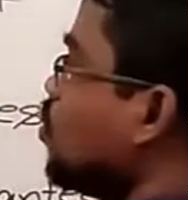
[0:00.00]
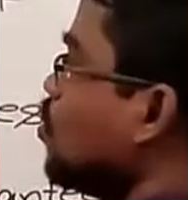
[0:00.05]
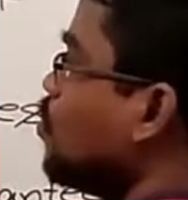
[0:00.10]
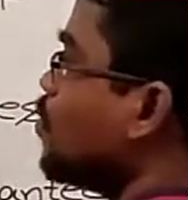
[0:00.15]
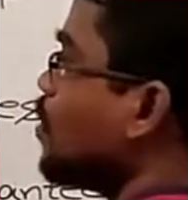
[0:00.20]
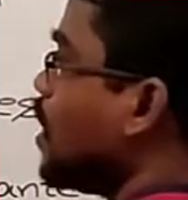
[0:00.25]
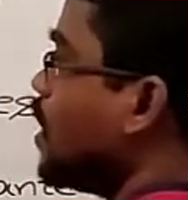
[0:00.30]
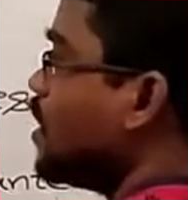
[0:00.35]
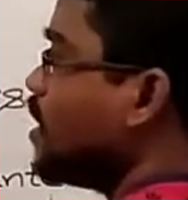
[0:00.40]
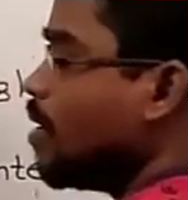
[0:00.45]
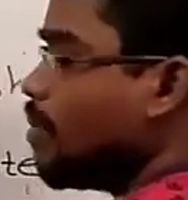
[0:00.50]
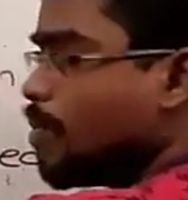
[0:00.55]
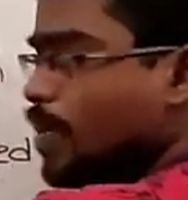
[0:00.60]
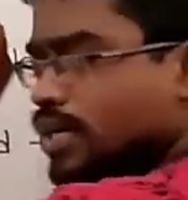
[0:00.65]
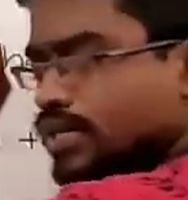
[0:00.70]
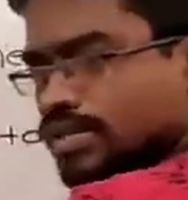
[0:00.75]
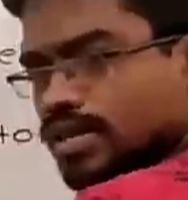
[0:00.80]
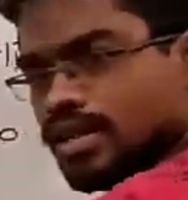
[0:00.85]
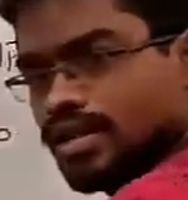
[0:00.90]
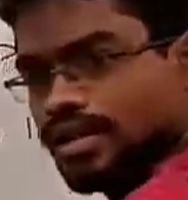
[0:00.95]
హూమ్కైనా
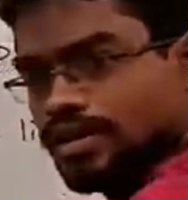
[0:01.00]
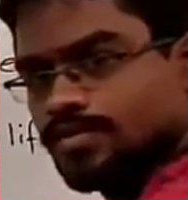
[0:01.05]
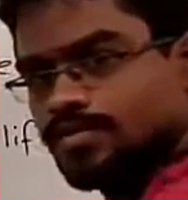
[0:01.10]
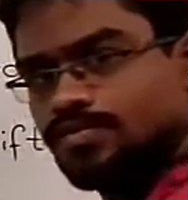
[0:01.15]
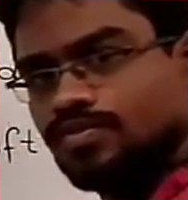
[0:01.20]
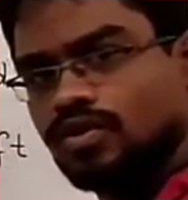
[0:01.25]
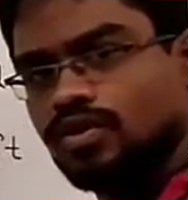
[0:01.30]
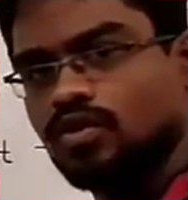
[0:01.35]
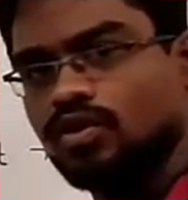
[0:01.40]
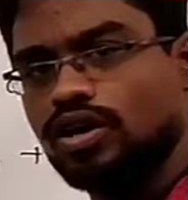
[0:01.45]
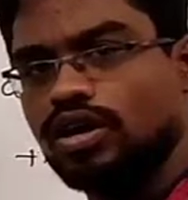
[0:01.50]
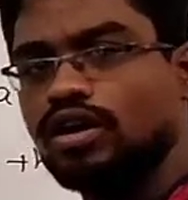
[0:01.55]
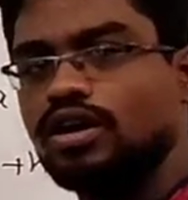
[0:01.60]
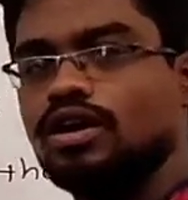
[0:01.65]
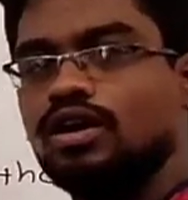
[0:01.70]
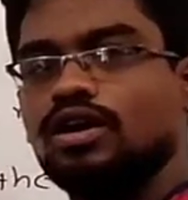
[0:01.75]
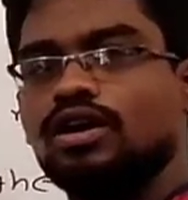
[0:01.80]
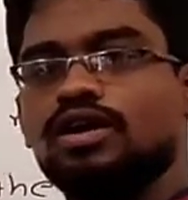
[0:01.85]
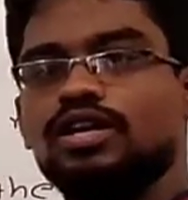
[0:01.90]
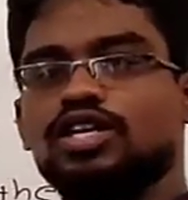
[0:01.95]
పర్సనే ఓకే
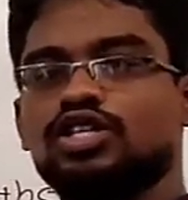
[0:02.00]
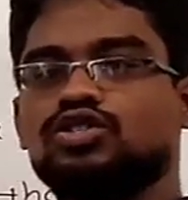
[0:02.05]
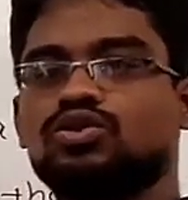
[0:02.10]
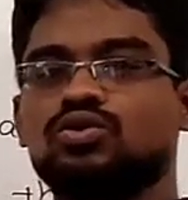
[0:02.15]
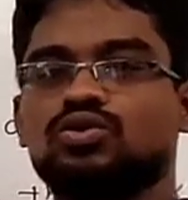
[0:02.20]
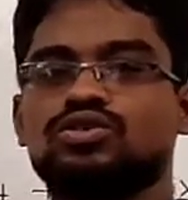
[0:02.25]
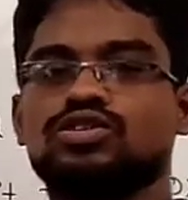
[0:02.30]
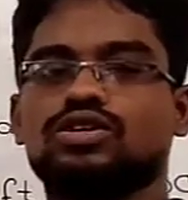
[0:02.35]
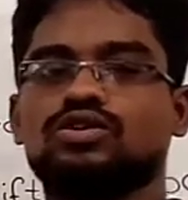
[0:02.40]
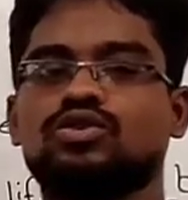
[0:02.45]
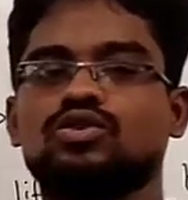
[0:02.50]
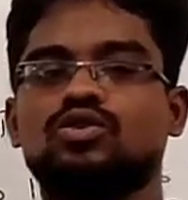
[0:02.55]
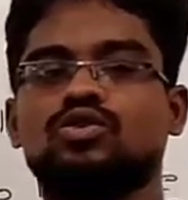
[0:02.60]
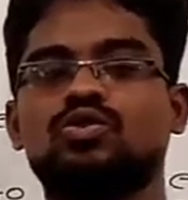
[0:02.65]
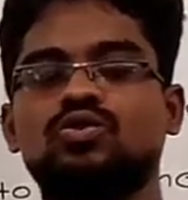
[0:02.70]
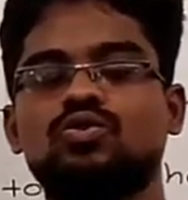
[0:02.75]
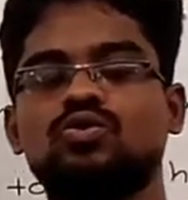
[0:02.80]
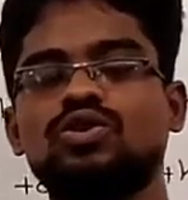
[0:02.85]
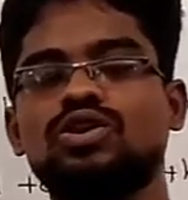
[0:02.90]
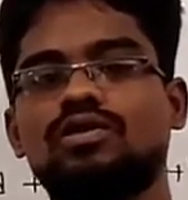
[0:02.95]
నెక్స్ట్ క్వశ్చన్
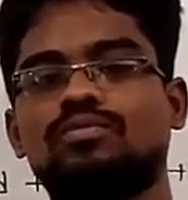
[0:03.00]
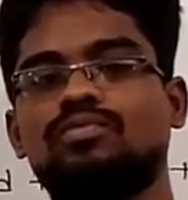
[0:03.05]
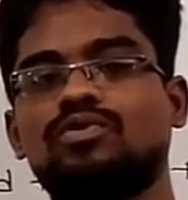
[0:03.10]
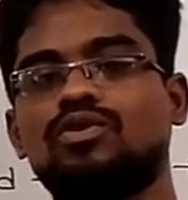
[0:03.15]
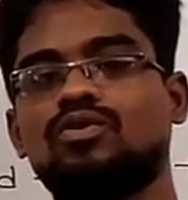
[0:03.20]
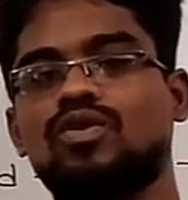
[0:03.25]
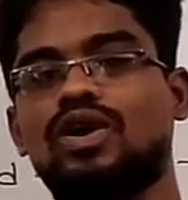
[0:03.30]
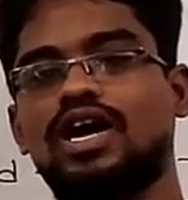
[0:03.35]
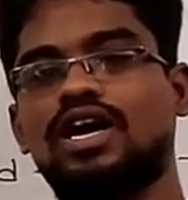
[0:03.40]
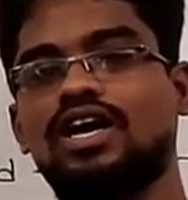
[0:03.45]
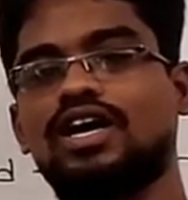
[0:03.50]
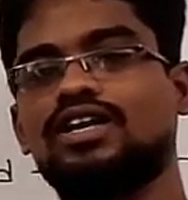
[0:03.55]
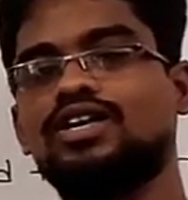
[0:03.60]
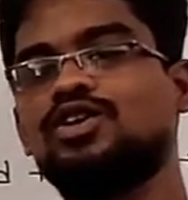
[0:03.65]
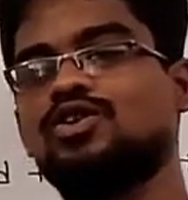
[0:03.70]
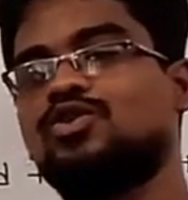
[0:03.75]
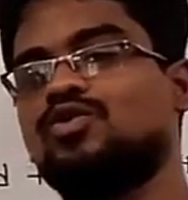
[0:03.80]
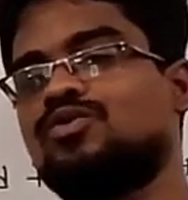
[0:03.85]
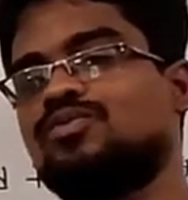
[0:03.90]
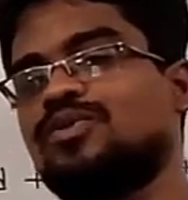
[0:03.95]
హూ ఎప్పుడు
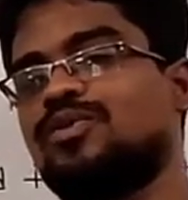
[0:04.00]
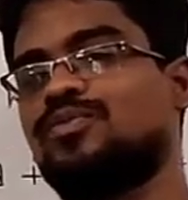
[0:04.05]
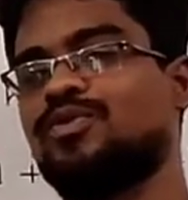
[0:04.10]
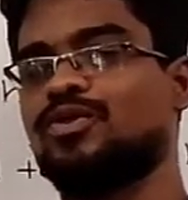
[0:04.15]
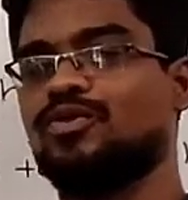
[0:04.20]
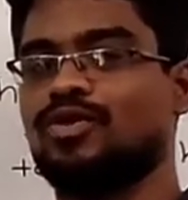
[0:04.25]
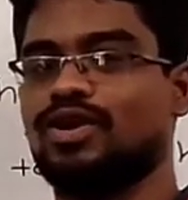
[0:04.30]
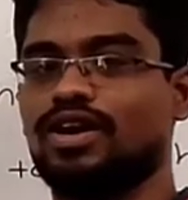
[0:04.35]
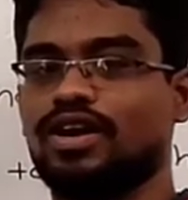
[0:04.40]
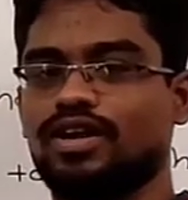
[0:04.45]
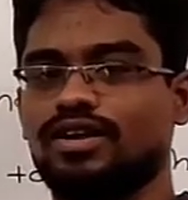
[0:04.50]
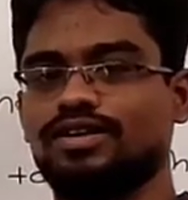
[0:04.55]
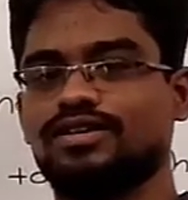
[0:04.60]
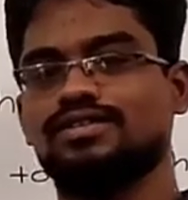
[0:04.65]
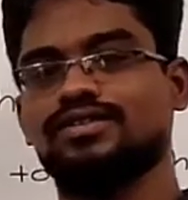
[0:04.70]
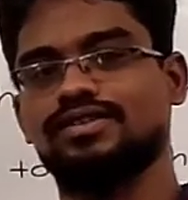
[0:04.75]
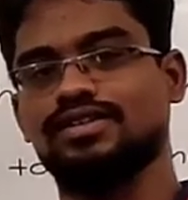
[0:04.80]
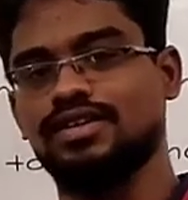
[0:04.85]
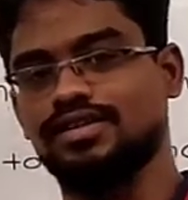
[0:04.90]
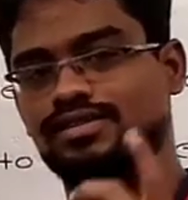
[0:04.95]
వాడాలి హూమ్ ఎప్పుడు వాడాలి
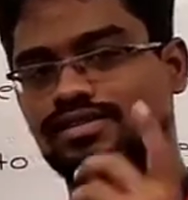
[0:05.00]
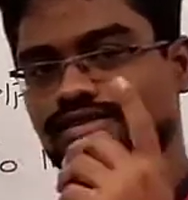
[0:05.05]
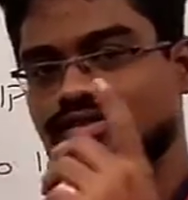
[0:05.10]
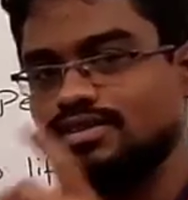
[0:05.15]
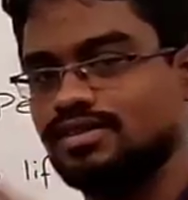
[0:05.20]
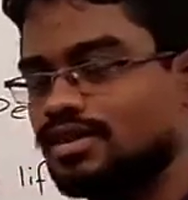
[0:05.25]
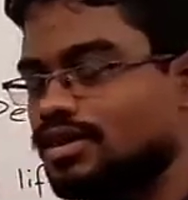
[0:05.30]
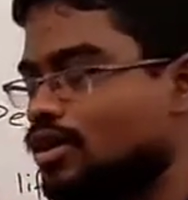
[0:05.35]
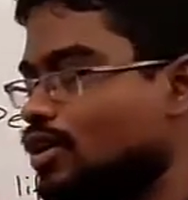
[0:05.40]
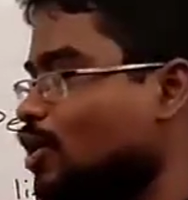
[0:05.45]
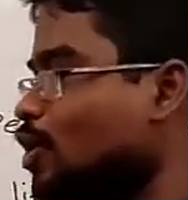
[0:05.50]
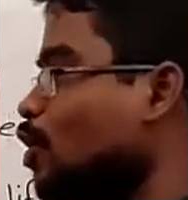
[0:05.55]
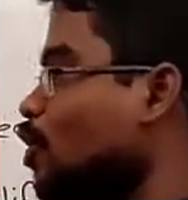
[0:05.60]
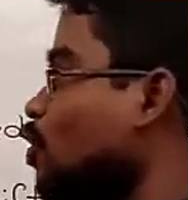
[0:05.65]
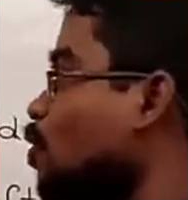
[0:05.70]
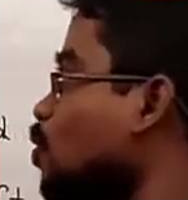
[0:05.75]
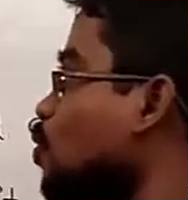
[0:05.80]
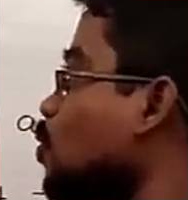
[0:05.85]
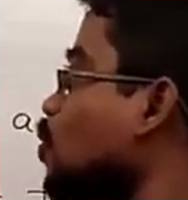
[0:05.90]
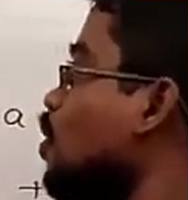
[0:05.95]
ఎస్
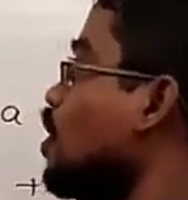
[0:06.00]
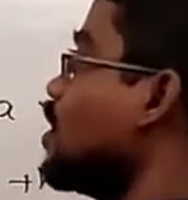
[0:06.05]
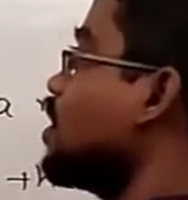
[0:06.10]
హూ